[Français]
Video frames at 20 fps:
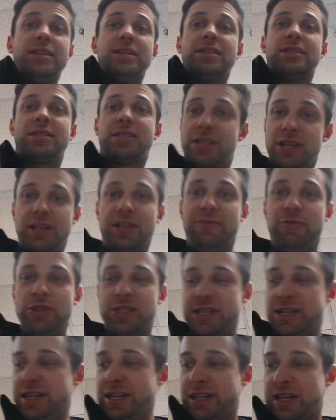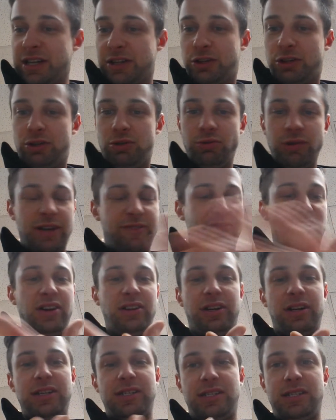Ce qui veut dire que tous les
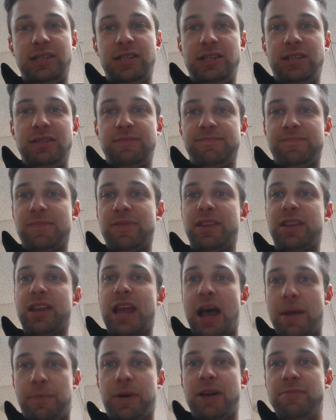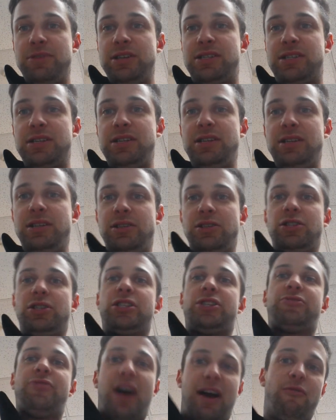vendredis après-midi,
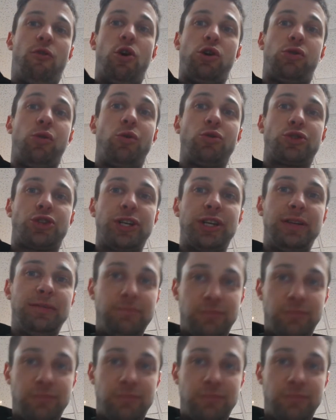je vais avoir congé.